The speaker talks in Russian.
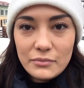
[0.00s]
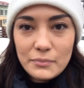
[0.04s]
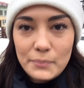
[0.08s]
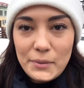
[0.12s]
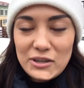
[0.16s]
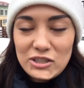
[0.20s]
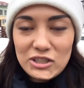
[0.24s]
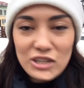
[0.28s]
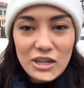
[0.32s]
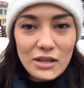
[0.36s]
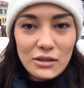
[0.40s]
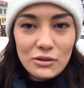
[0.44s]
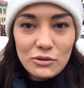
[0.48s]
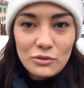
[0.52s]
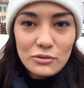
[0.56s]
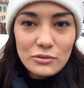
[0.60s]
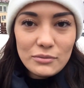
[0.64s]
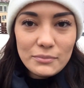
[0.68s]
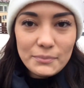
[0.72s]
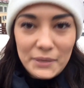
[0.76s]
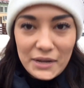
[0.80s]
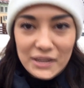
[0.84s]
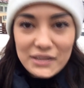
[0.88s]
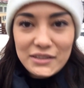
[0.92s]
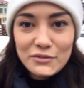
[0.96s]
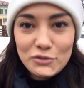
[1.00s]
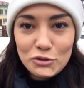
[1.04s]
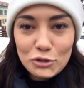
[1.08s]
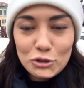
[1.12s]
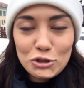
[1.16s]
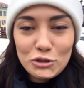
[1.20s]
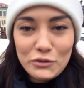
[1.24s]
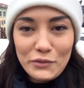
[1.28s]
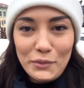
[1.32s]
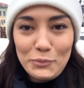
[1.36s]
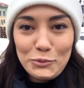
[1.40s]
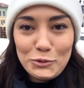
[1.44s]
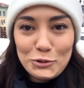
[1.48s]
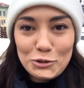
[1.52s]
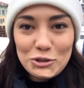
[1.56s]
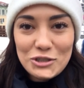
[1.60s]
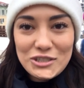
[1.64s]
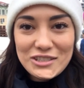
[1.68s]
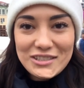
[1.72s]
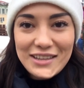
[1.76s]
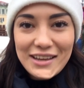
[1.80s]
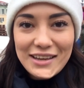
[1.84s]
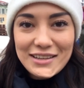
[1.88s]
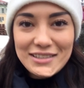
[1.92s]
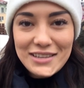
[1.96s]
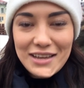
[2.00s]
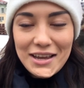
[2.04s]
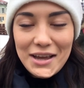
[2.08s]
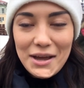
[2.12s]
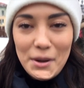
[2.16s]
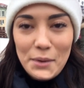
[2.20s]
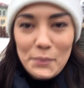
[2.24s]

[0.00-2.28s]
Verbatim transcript: Пожалуй, это все, что вам нужно знать